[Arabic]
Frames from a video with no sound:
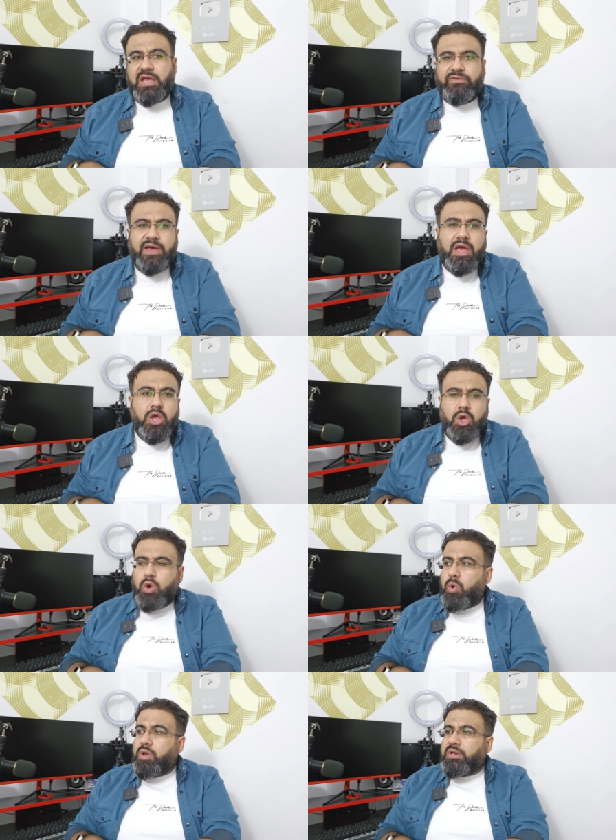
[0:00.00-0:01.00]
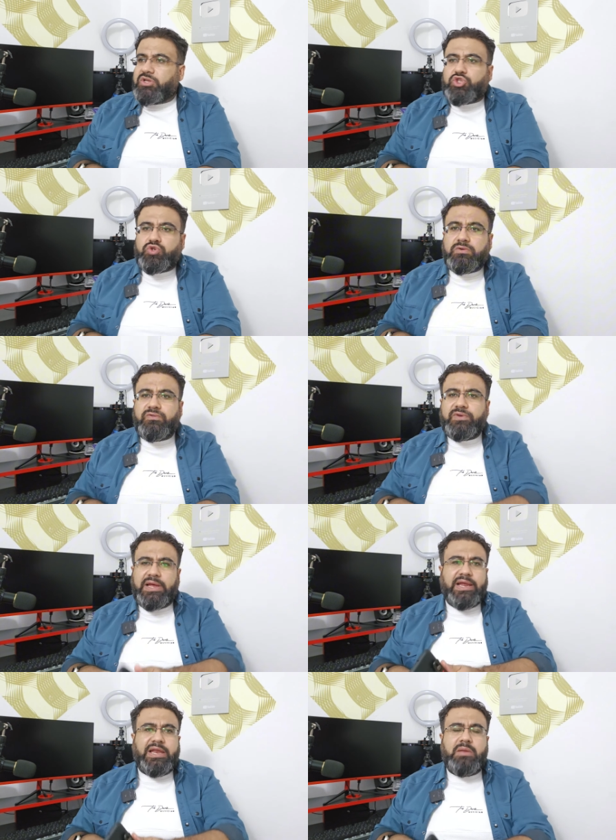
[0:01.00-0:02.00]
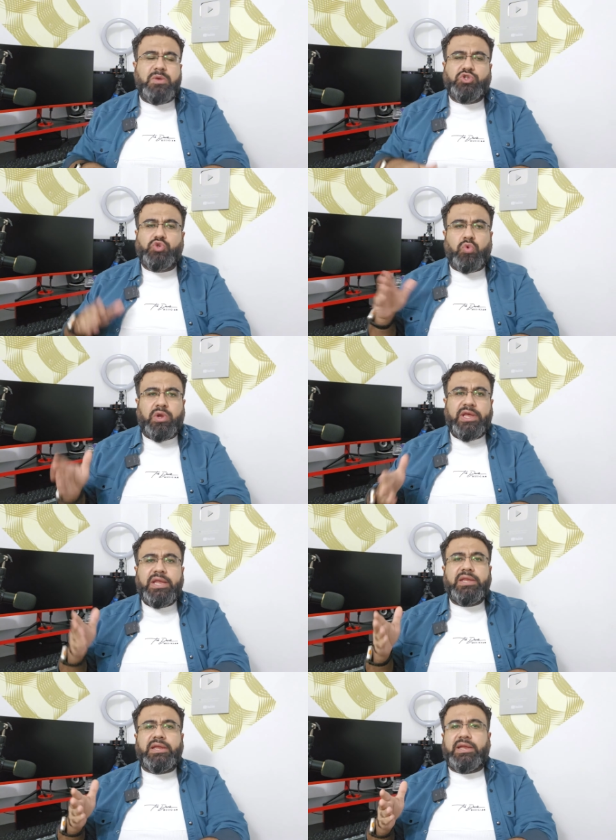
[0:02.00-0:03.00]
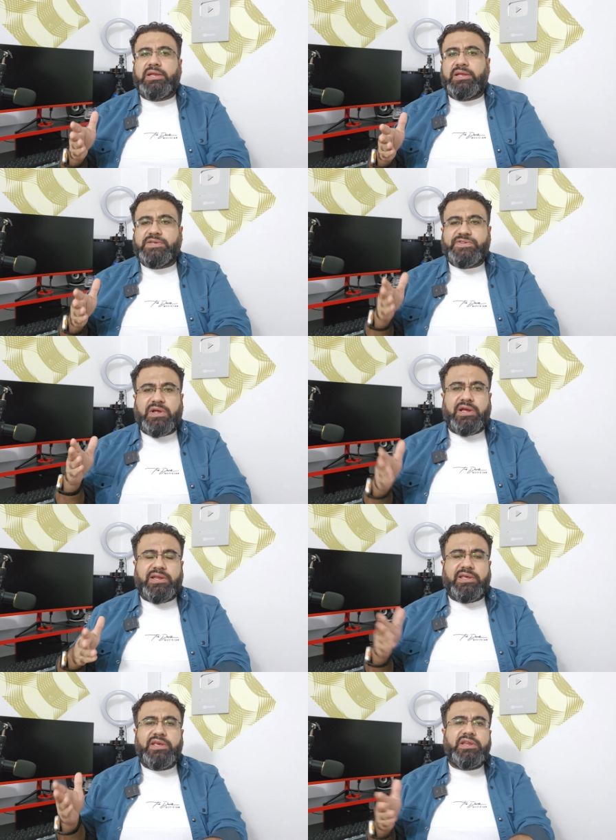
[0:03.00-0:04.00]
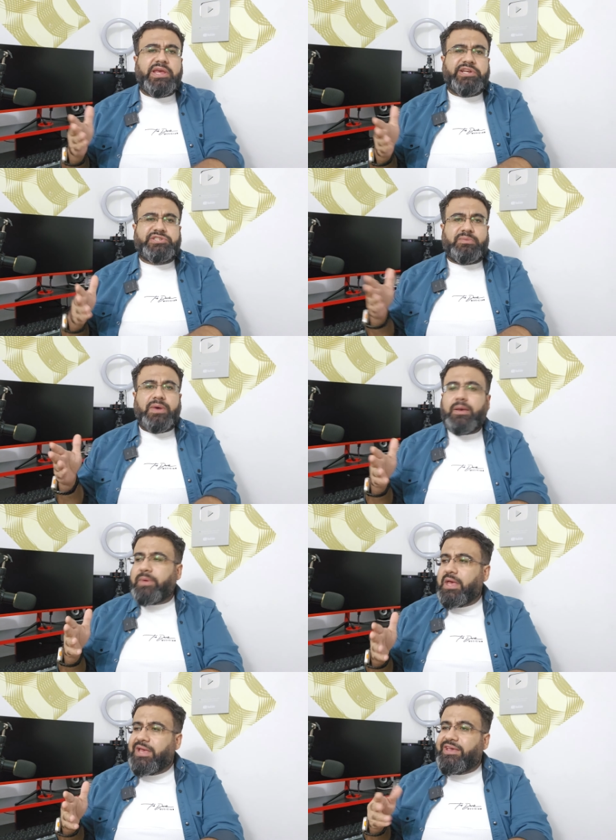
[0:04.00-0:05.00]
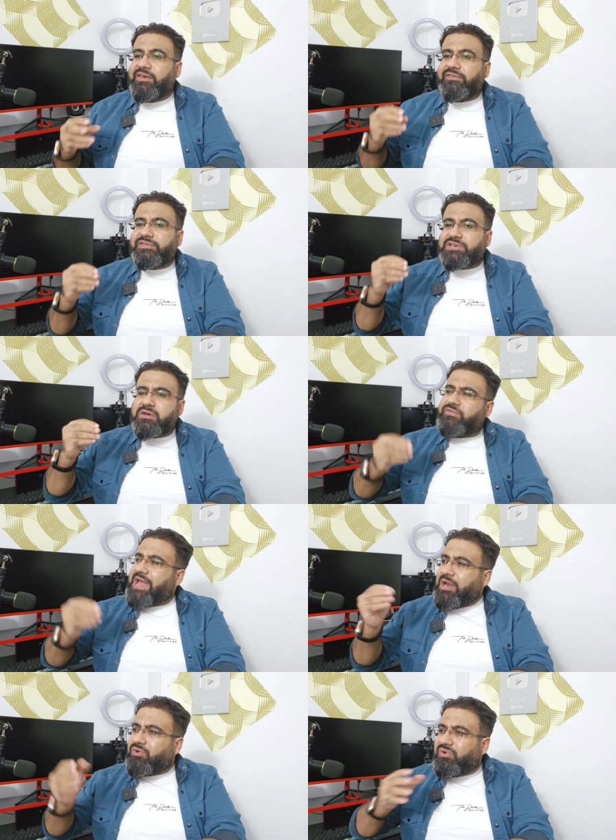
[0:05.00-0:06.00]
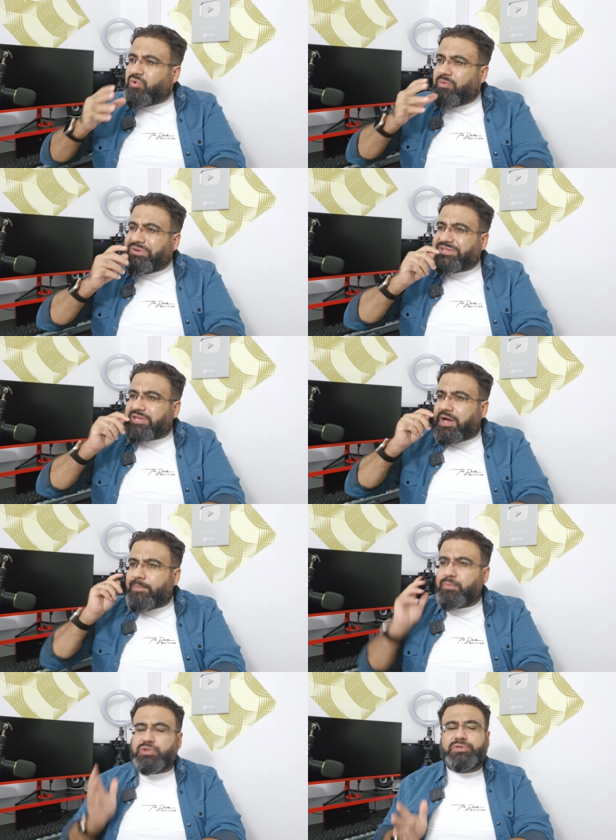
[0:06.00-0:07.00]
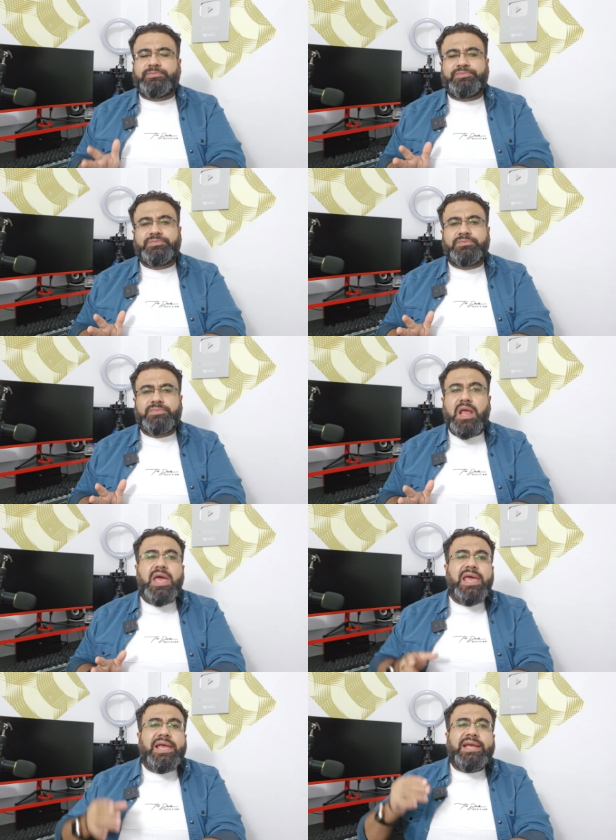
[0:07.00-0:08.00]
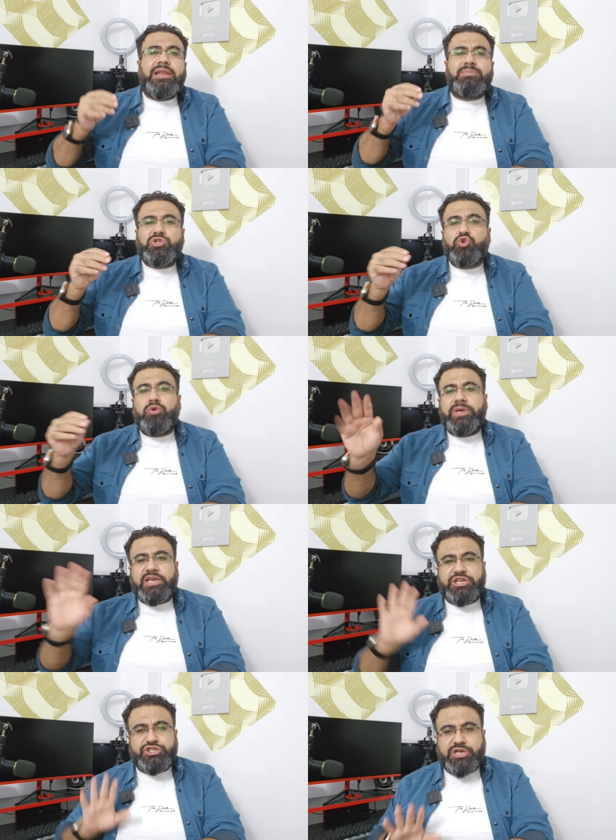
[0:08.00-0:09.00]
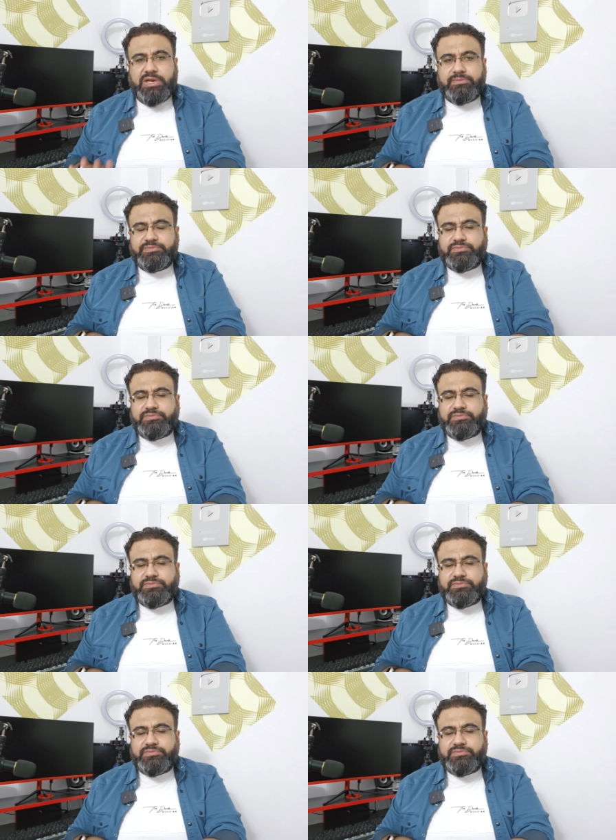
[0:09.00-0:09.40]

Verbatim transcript: فهون تشوف المسؤولين الاسرائيليين يا شباب صار في عندهم نوع من التخبط كل مسؤول بيحكي شكل